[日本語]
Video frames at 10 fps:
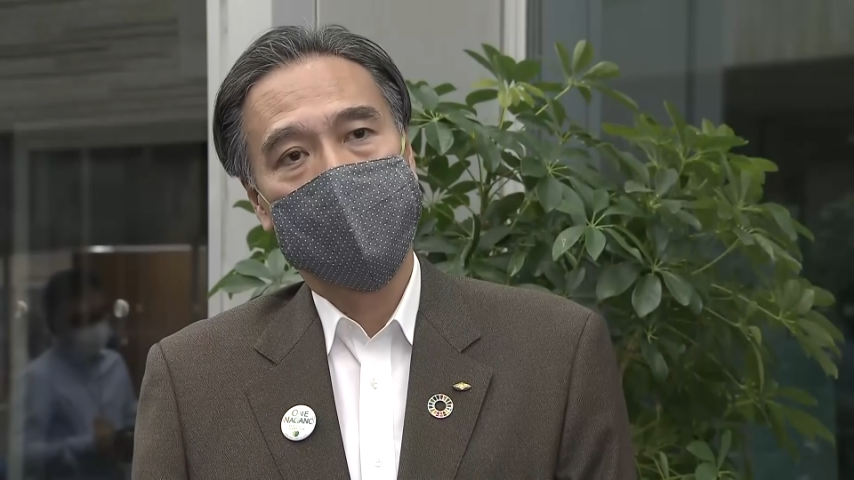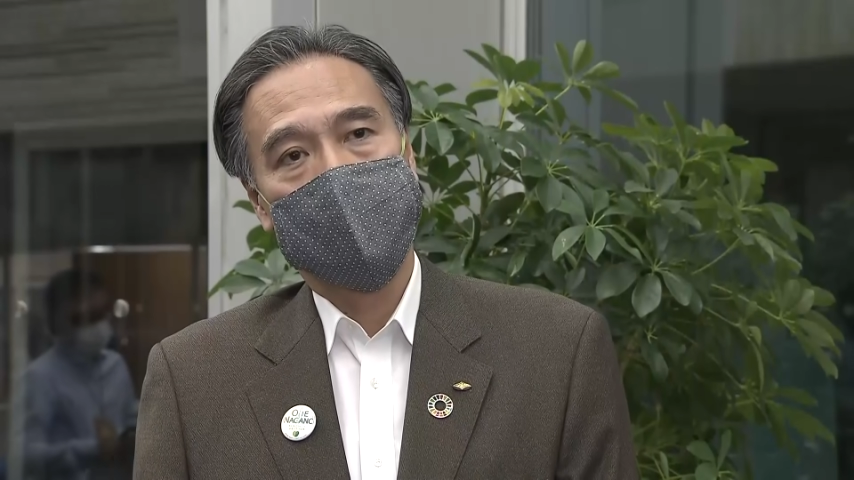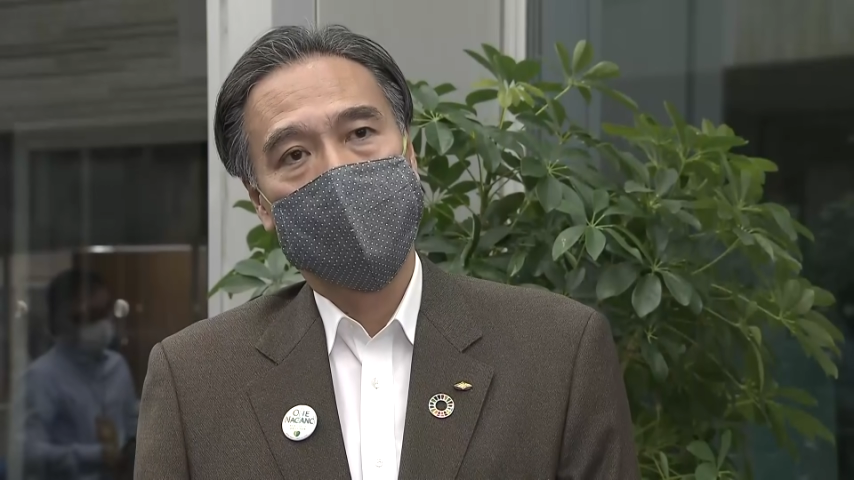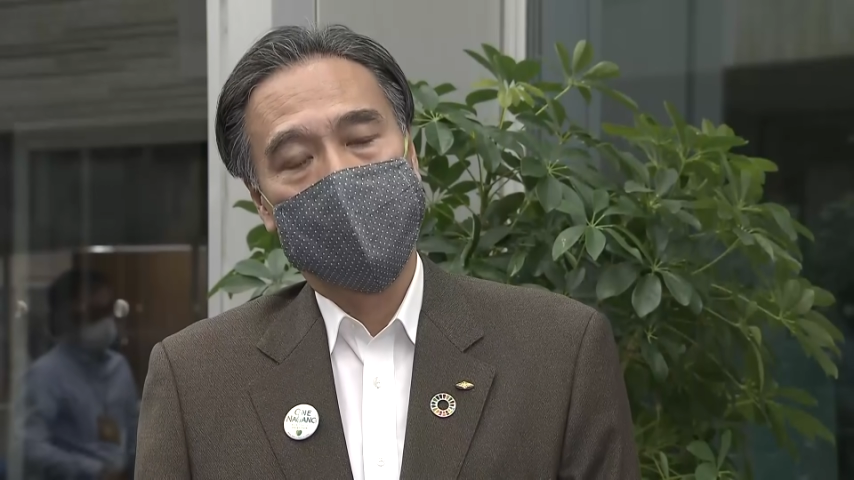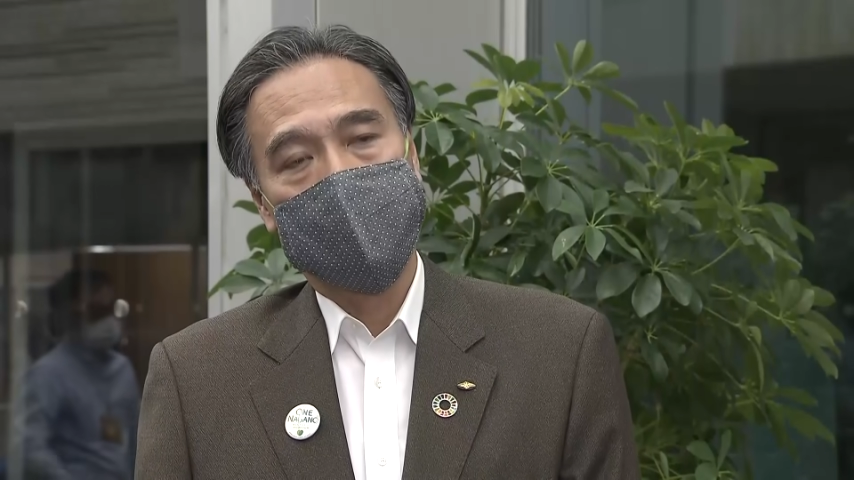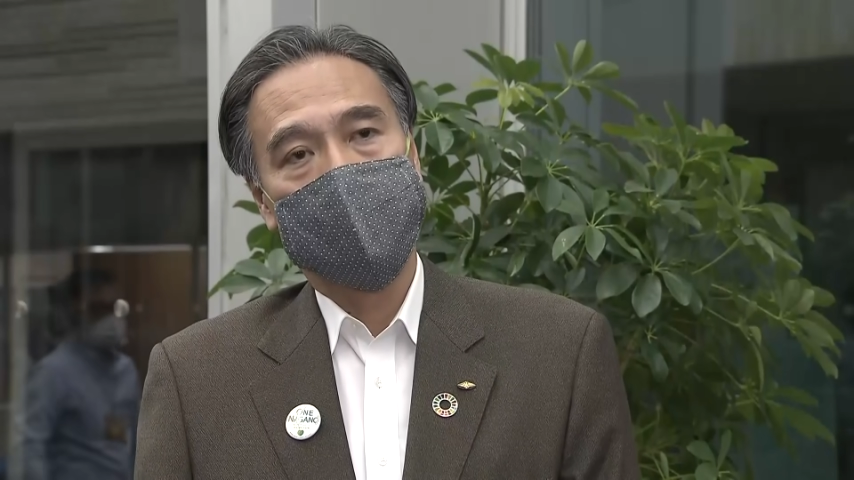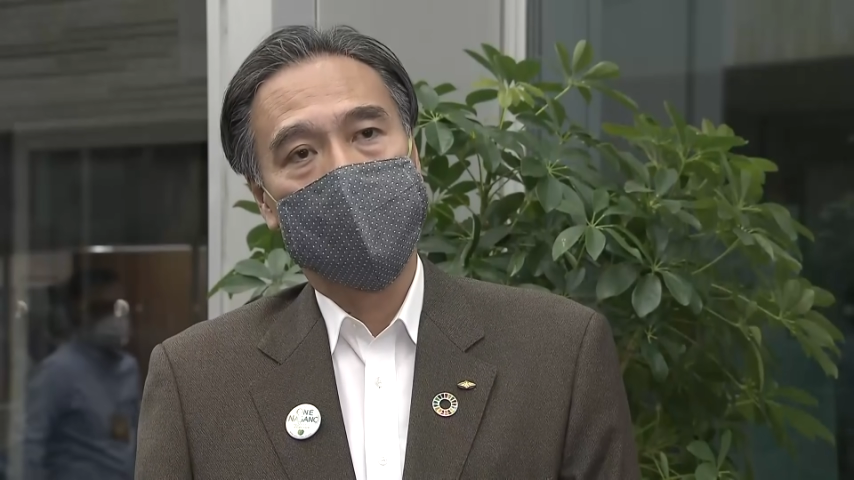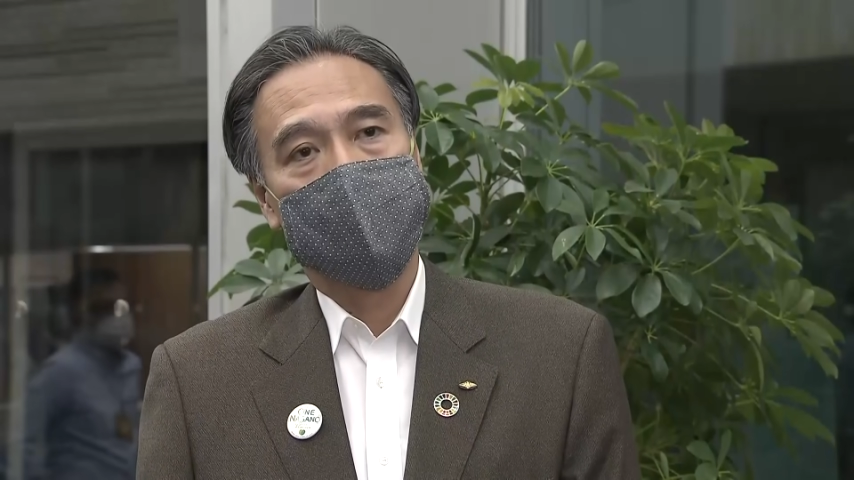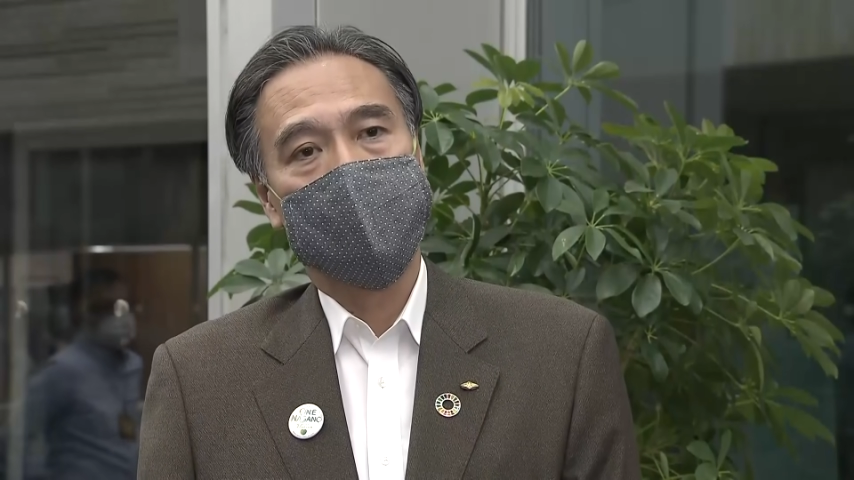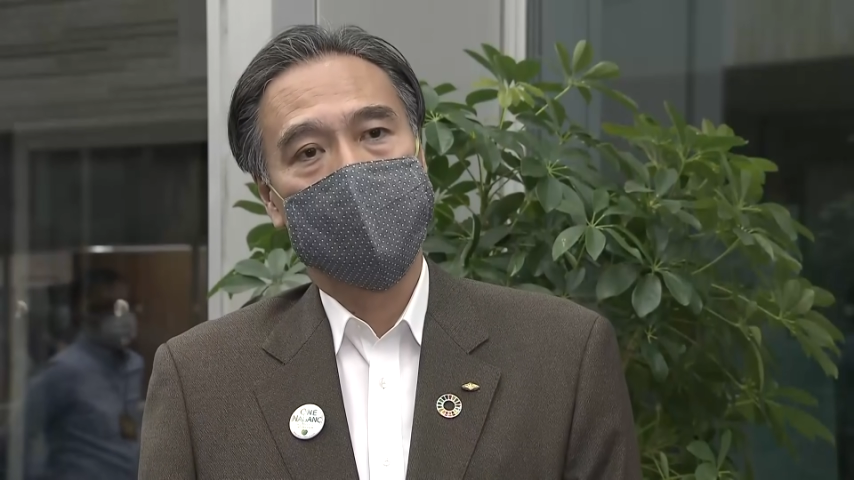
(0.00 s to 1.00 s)
まあ、具体
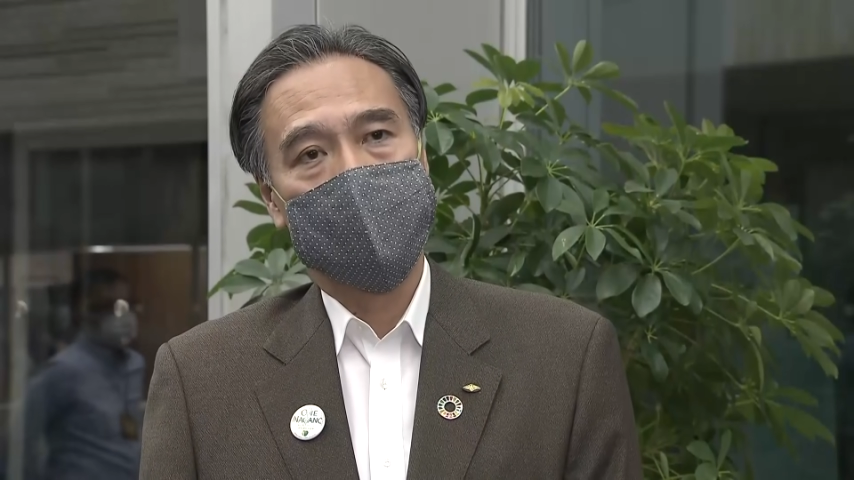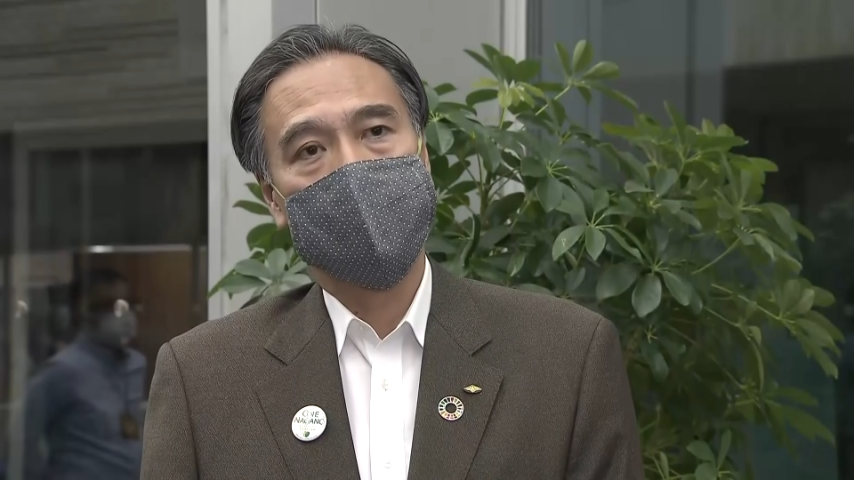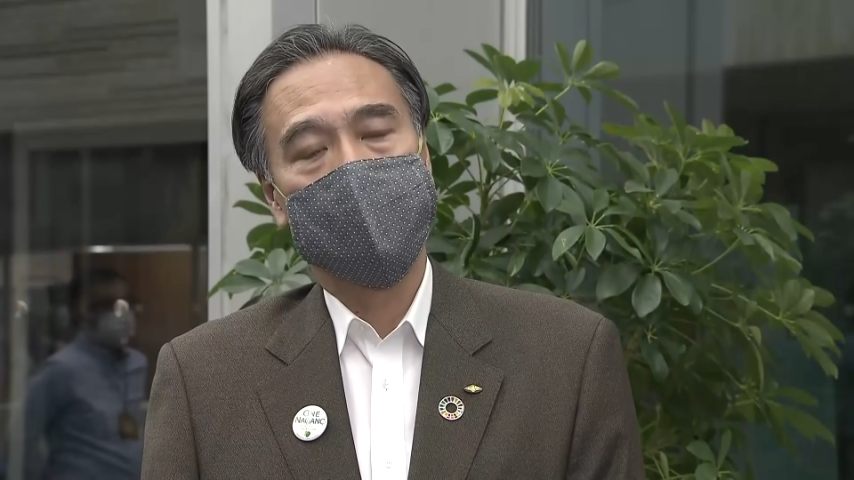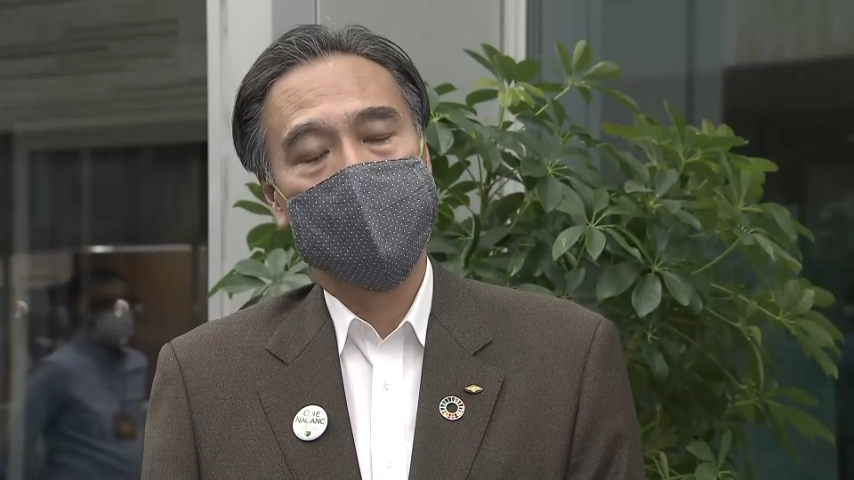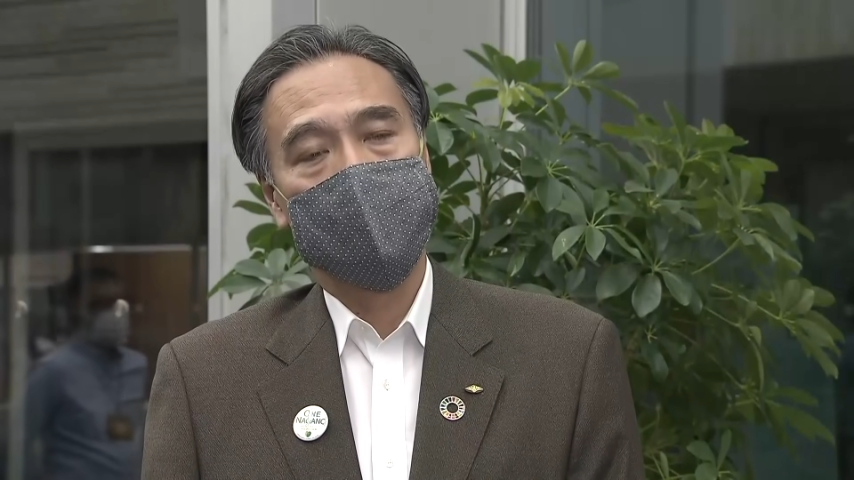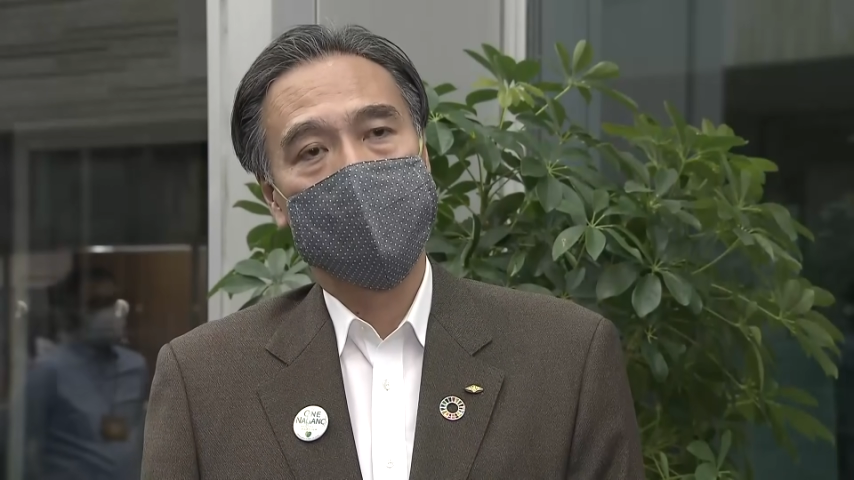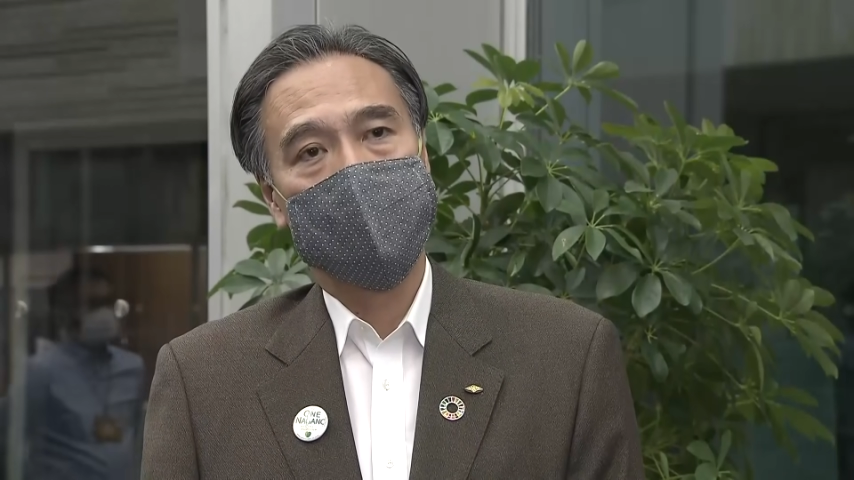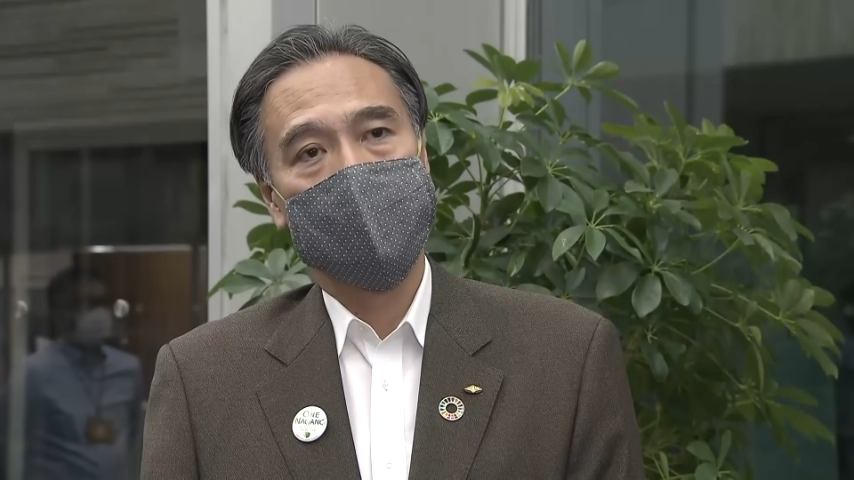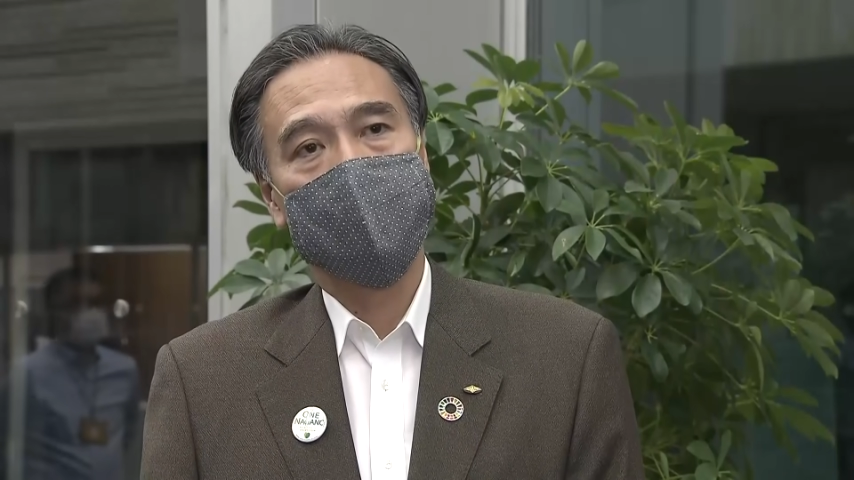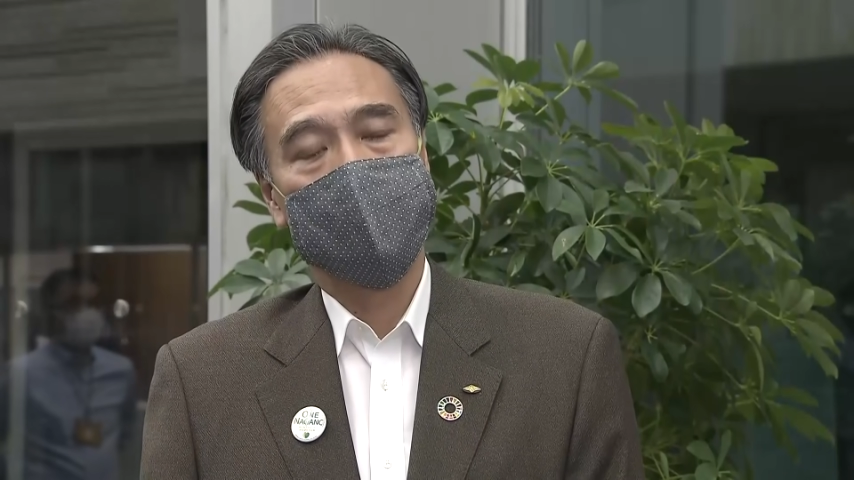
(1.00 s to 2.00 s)
的にその指示の、